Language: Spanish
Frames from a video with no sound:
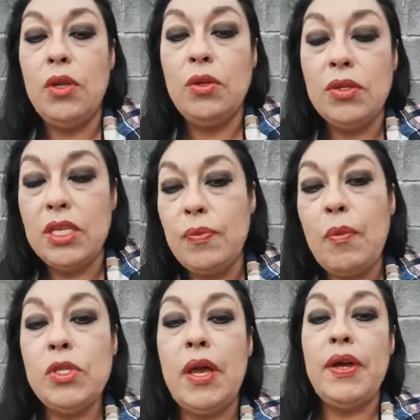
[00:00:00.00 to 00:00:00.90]
Entonces
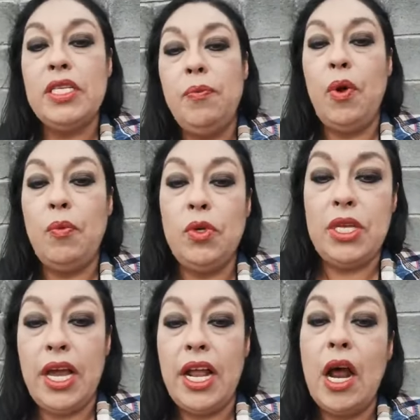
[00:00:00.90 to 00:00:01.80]
vamos a ver si podemos
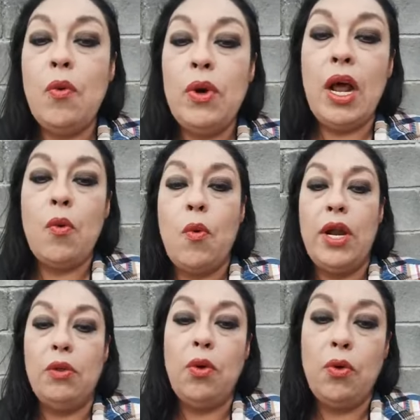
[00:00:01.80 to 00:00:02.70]
llegar a un
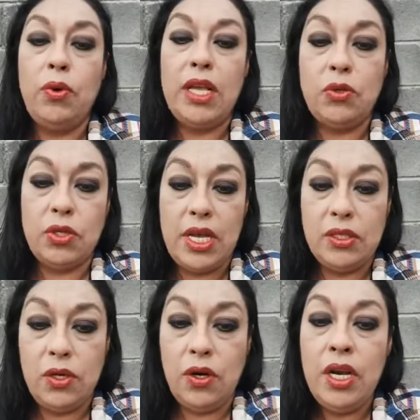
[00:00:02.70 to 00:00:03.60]
acuerdo con una
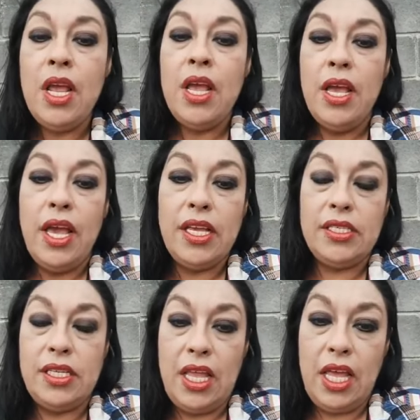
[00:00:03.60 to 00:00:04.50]
asociación
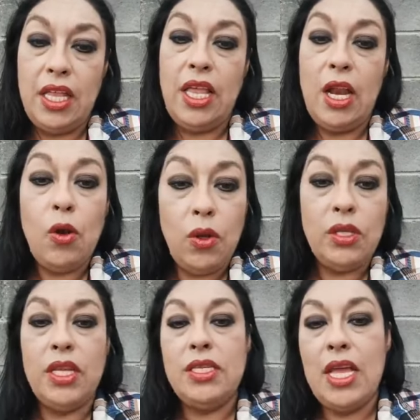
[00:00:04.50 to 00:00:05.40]
este, de,
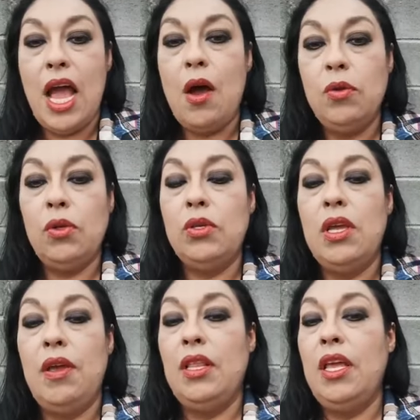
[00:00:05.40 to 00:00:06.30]
lotes de autos
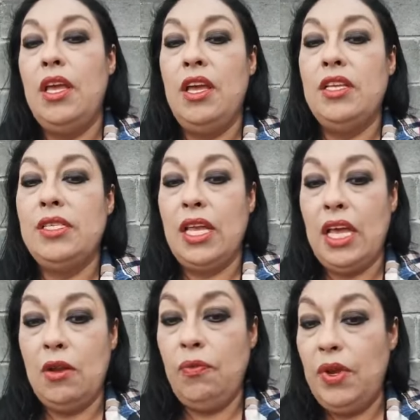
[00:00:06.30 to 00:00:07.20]
de, este,
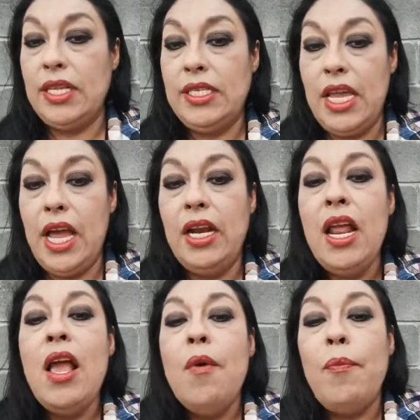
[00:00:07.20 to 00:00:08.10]
que lo financian
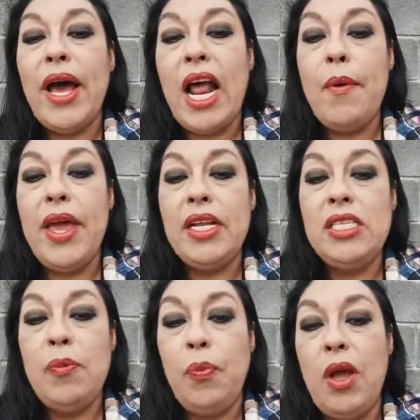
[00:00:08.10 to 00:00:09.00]
para ver
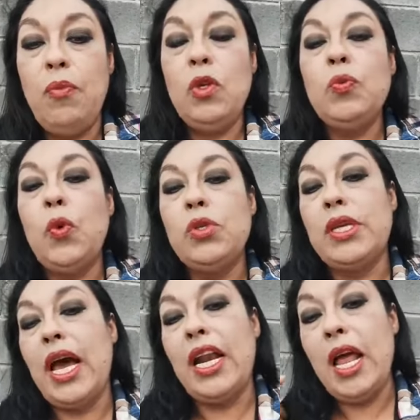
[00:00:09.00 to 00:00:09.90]
si podemos
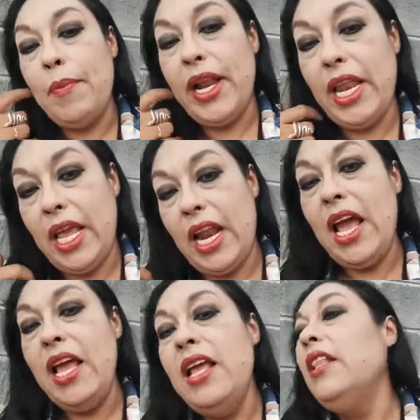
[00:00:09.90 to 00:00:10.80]
buscar la manera
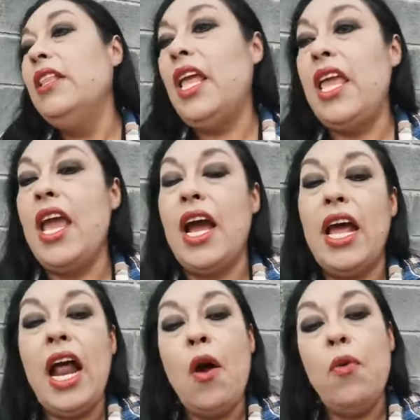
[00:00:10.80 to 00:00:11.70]
de
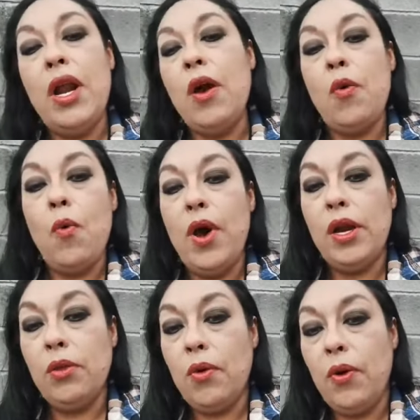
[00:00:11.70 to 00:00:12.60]
llegar a un
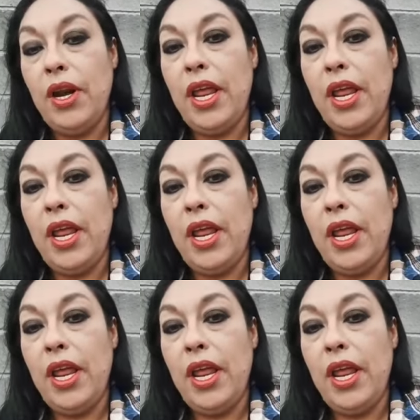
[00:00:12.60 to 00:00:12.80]
acuerdo con